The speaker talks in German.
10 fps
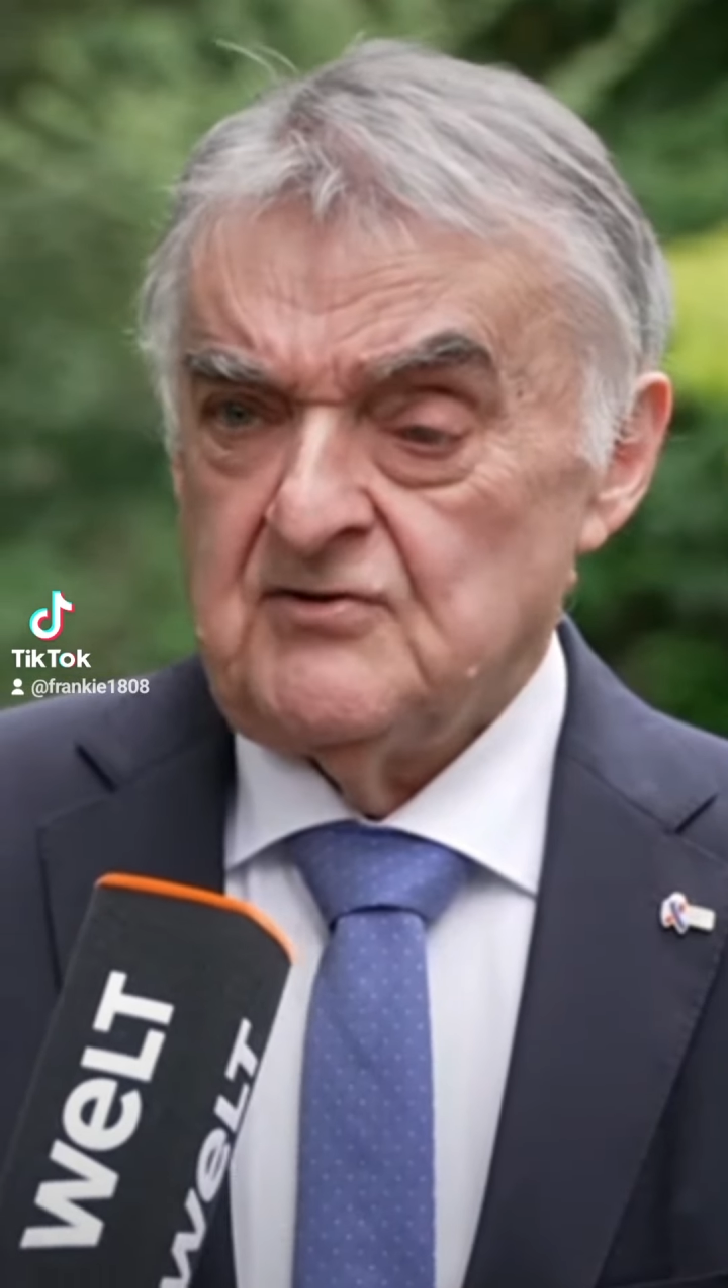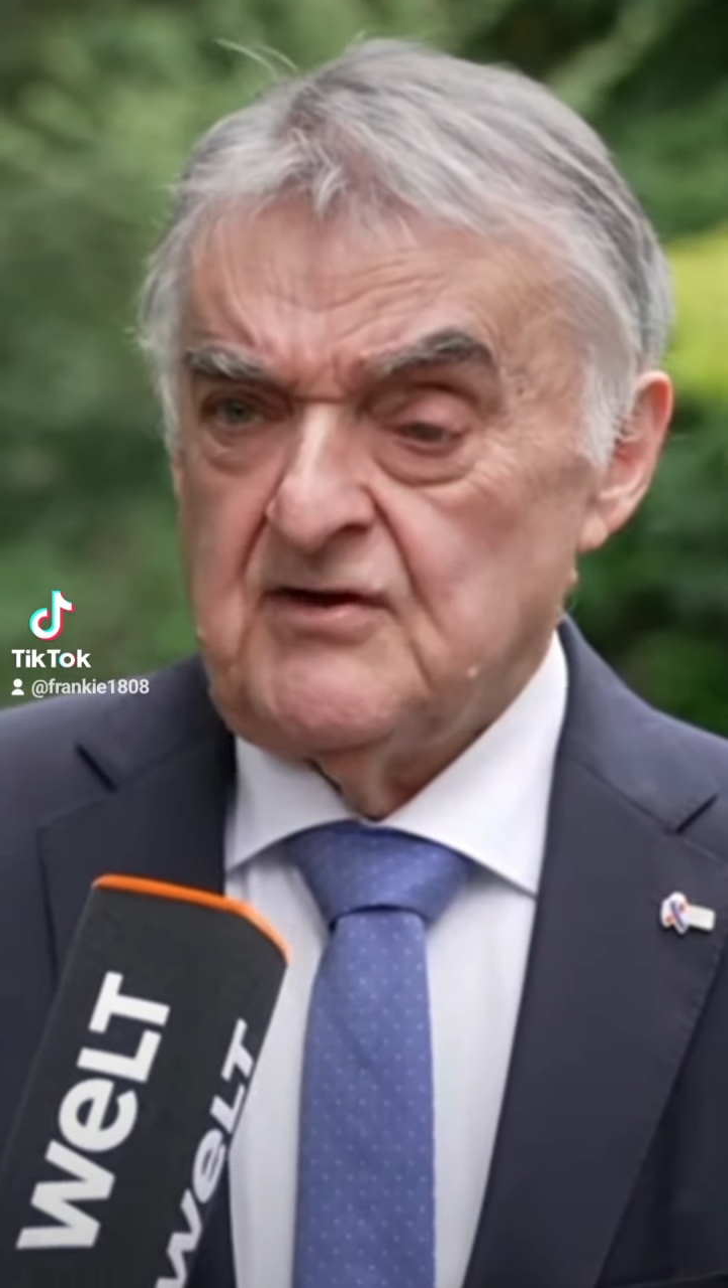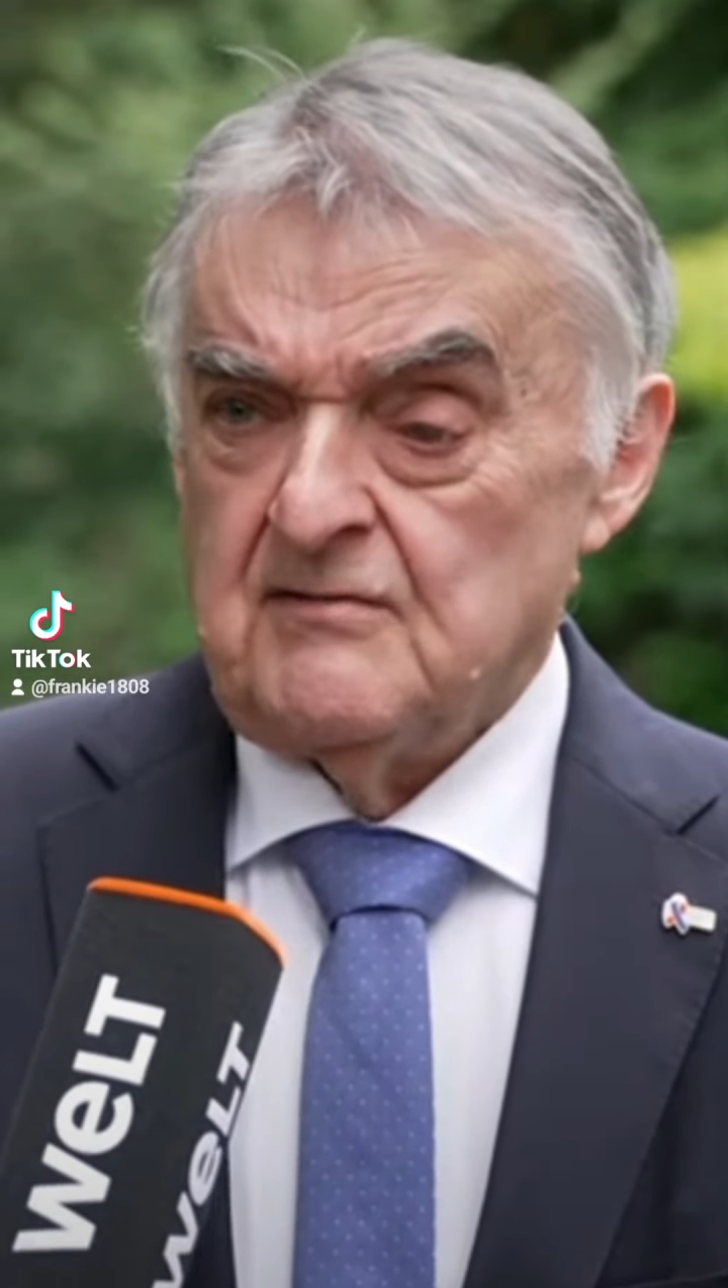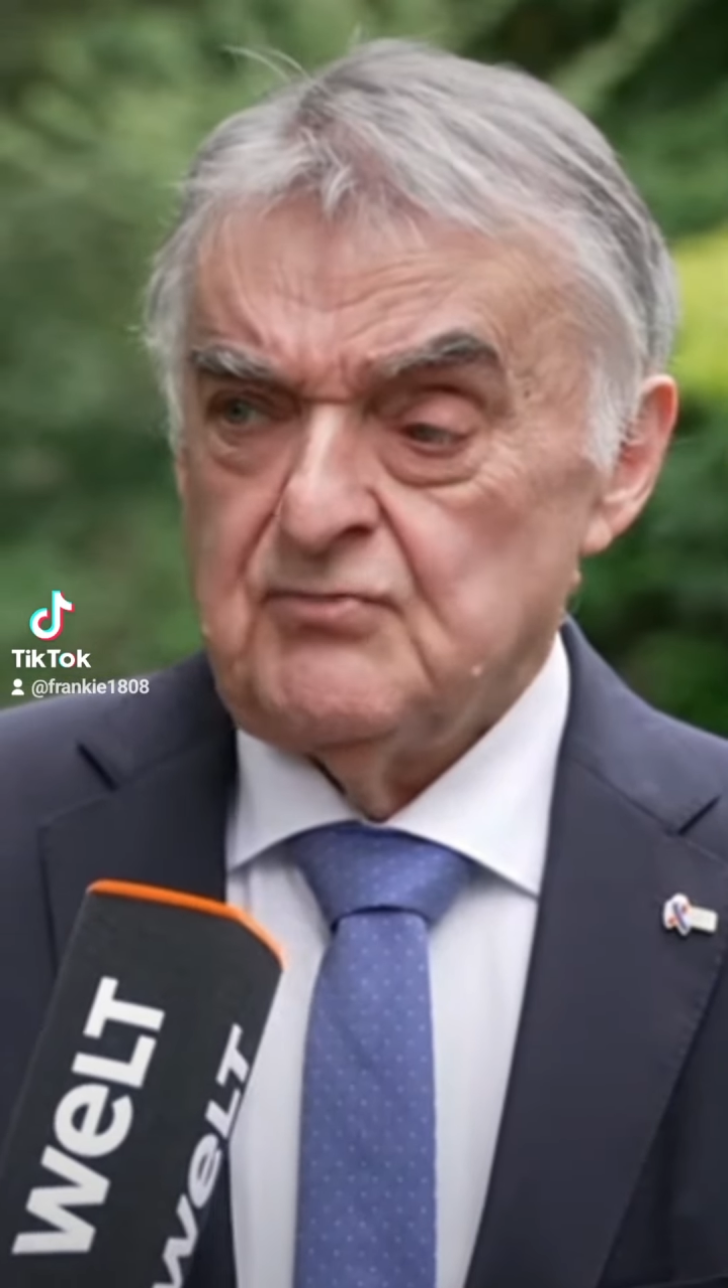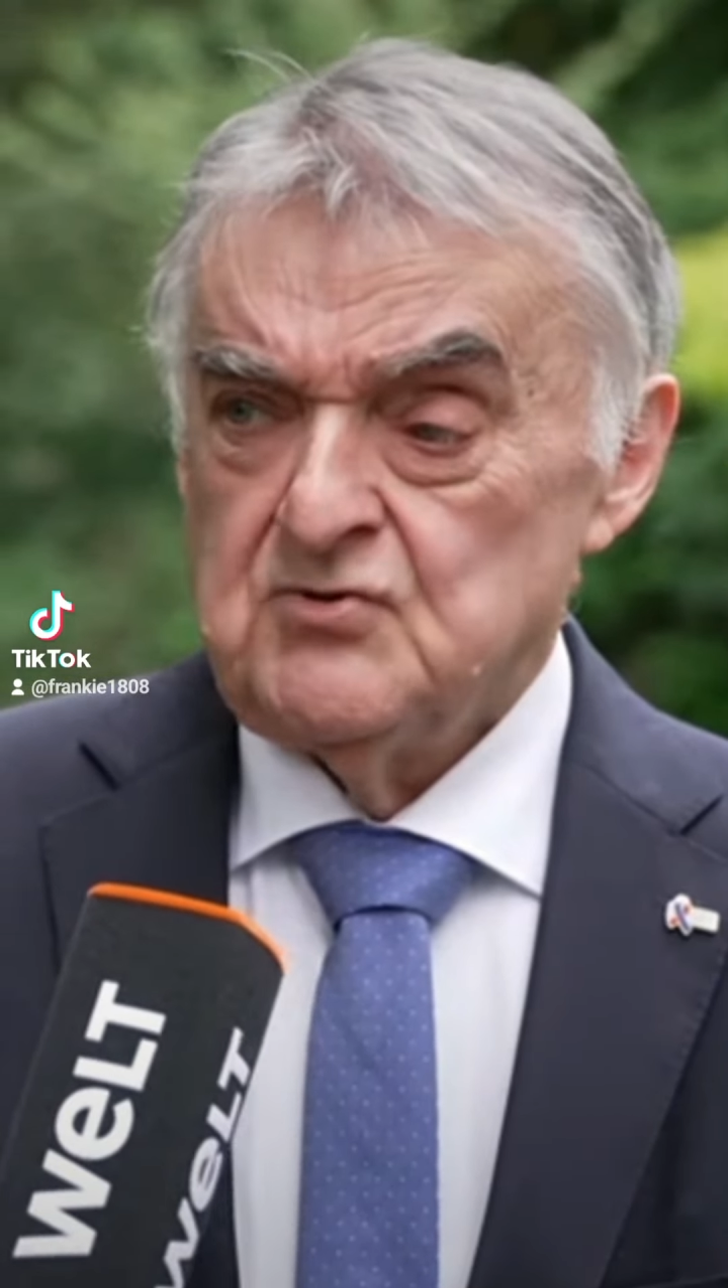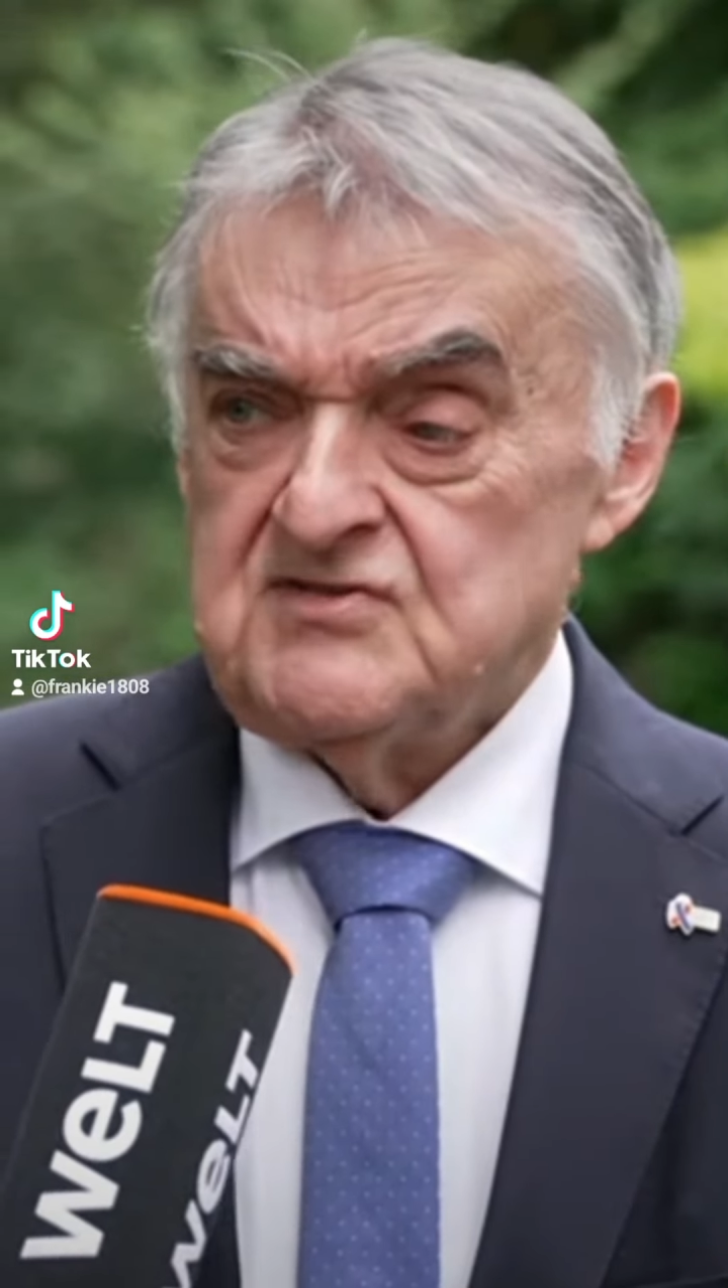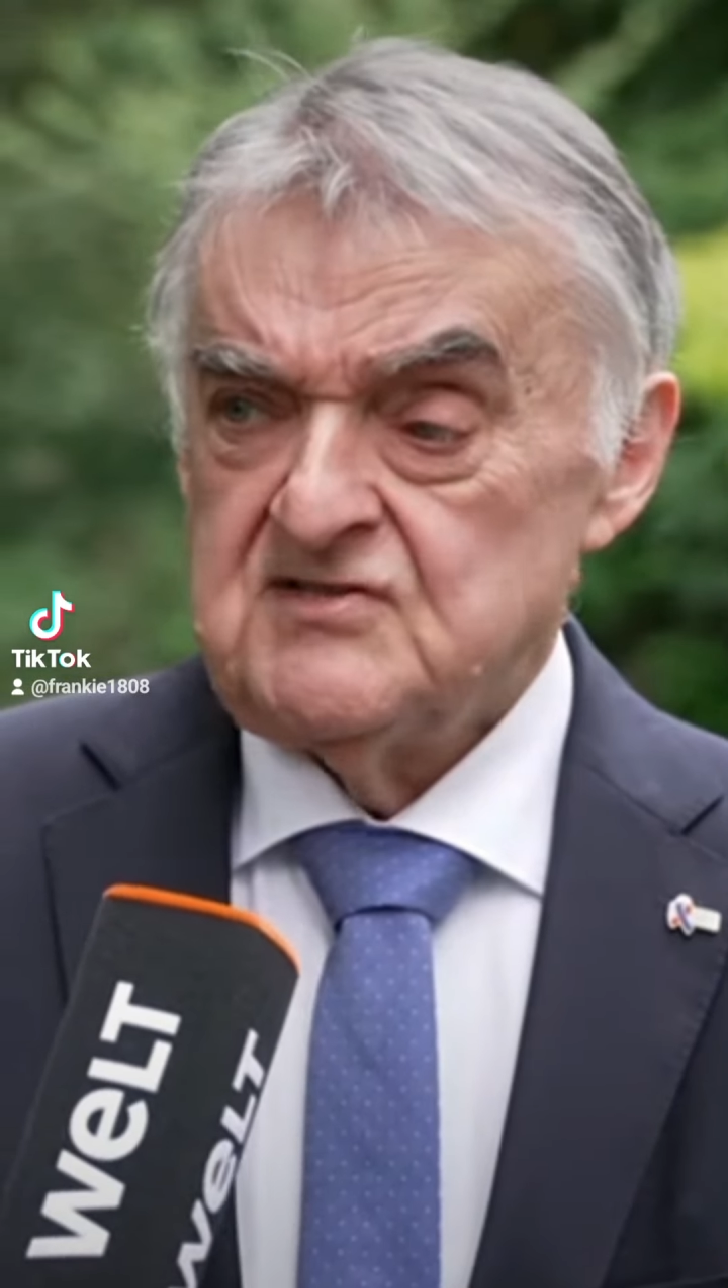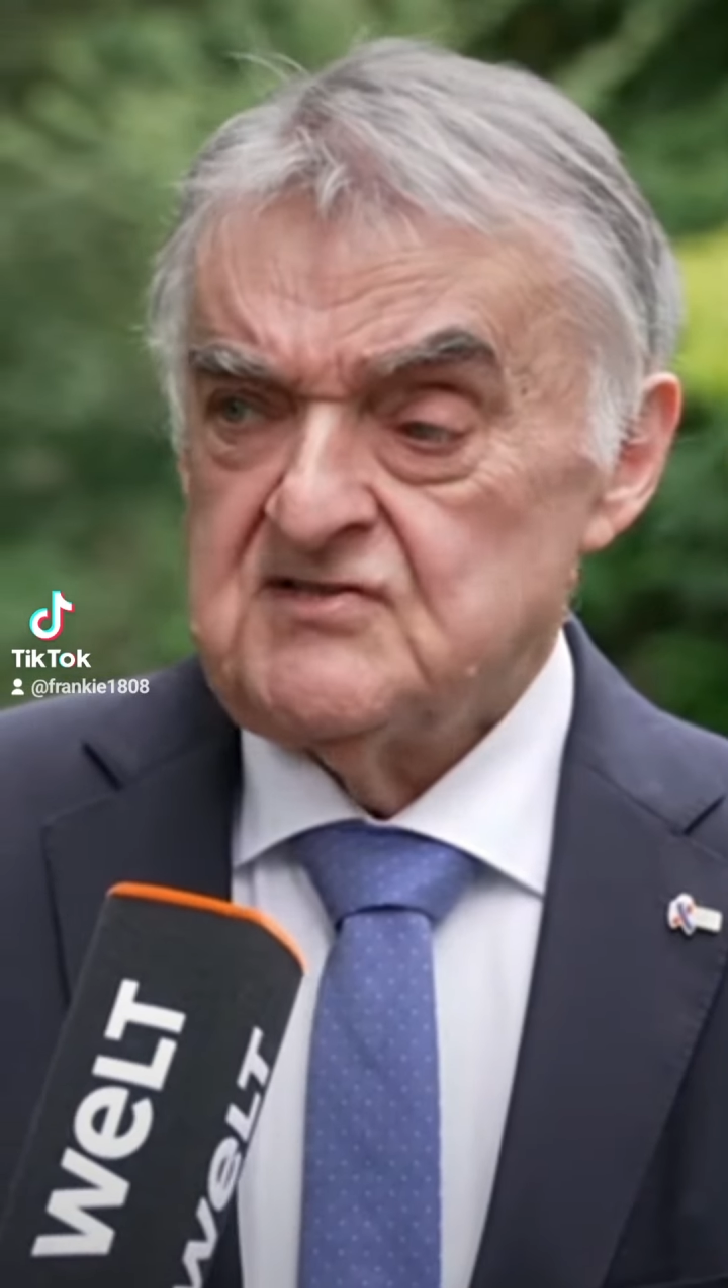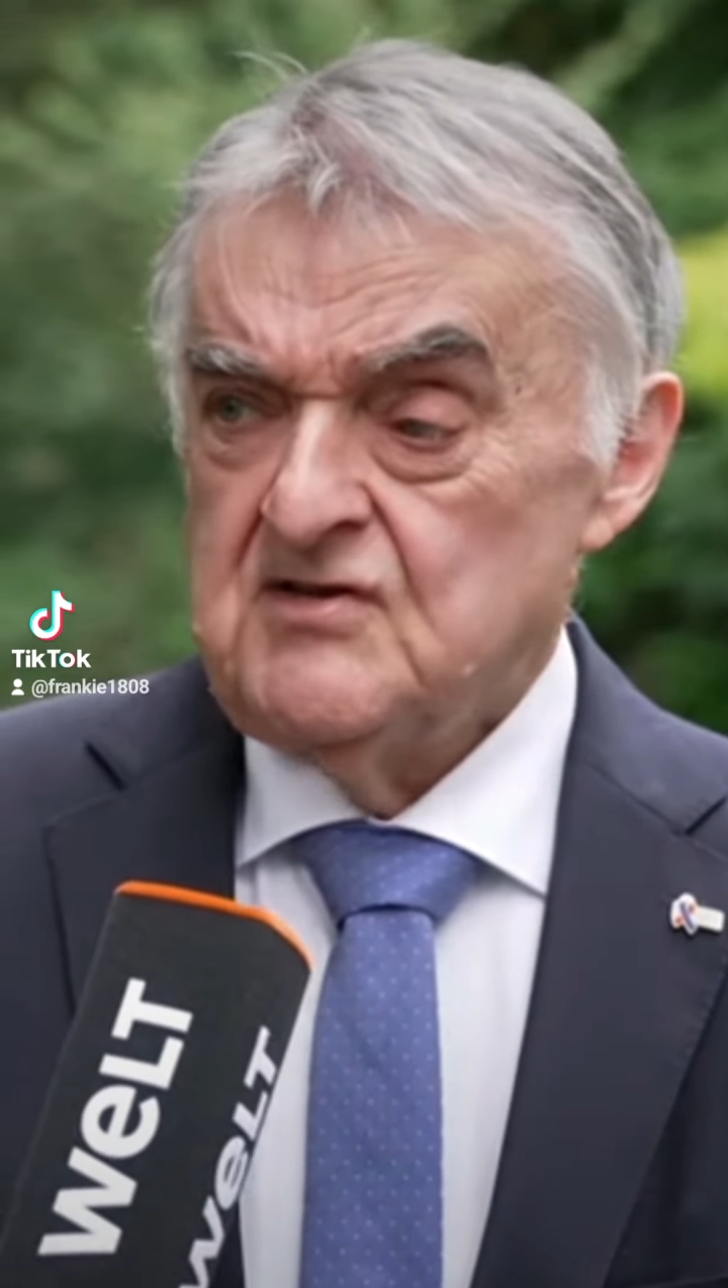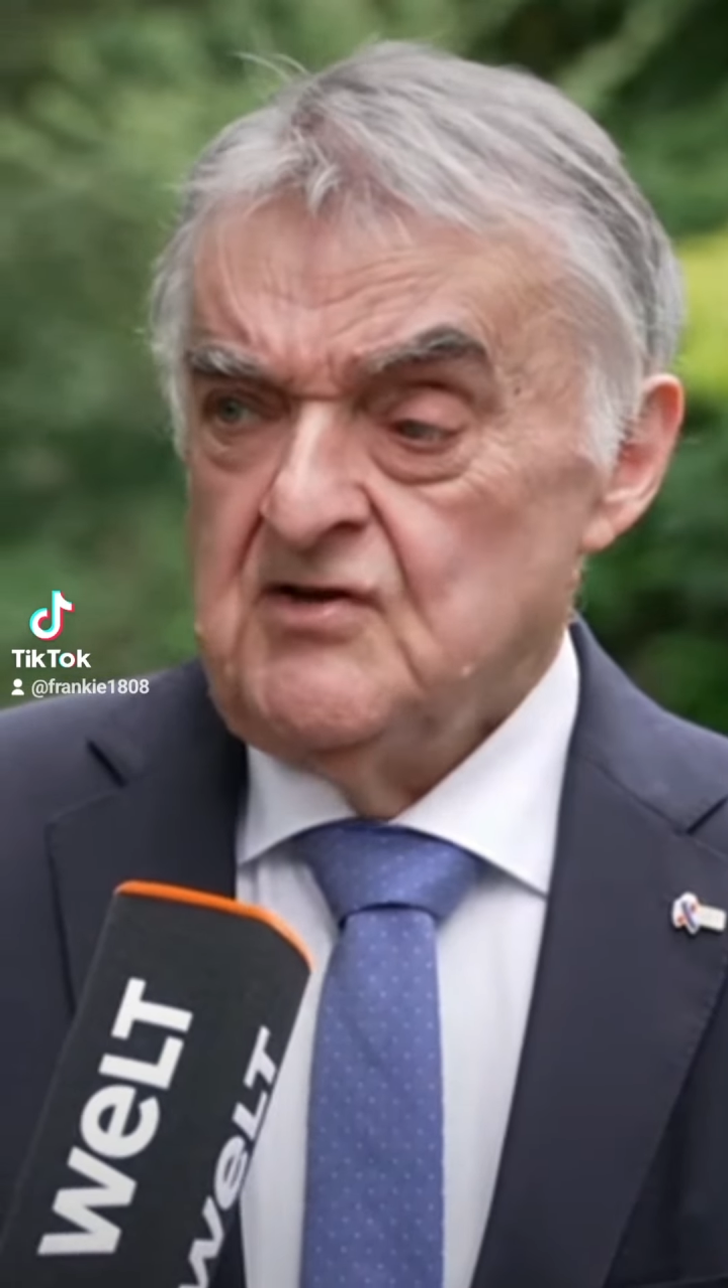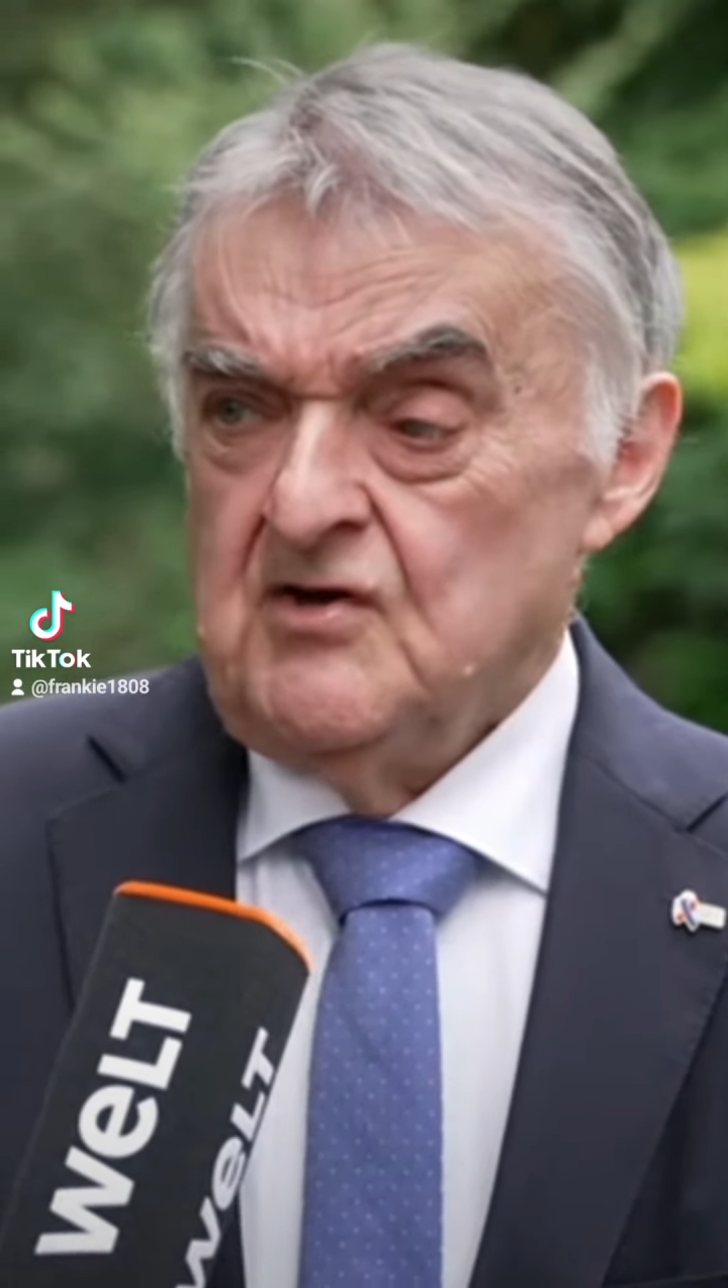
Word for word: oder erbost ist.